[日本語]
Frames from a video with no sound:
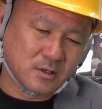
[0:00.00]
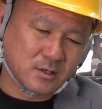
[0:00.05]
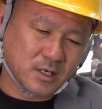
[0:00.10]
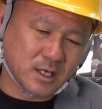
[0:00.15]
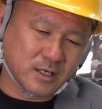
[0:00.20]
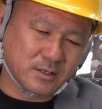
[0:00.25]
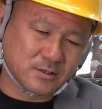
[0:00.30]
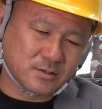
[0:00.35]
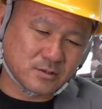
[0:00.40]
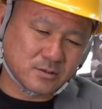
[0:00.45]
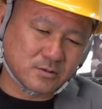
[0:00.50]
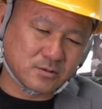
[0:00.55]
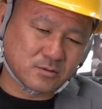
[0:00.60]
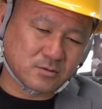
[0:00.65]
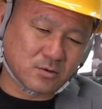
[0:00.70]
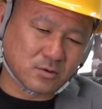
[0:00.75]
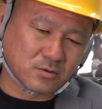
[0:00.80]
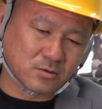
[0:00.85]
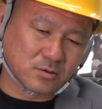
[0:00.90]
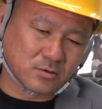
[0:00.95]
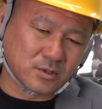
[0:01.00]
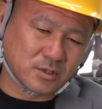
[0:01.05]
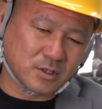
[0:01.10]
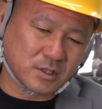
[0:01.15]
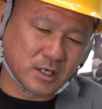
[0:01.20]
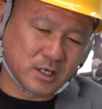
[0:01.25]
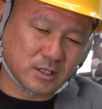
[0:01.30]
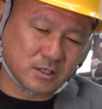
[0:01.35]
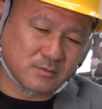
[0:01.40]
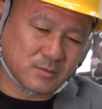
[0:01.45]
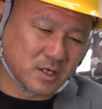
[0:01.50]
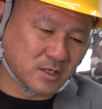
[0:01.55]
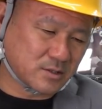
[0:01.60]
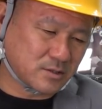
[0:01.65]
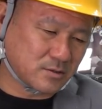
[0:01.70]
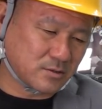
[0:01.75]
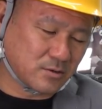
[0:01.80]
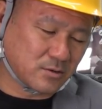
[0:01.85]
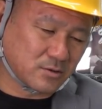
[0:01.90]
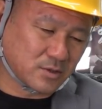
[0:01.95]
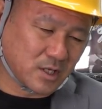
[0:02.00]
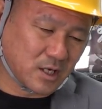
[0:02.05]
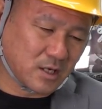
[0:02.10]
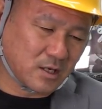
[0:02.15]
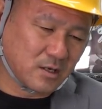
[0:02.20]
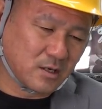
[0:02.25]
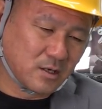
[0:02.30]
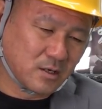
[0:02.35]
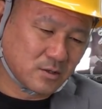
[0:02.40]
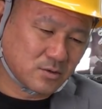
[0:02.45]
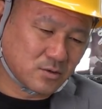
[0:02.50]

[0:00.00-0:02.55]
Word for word: 縁することになりますよね。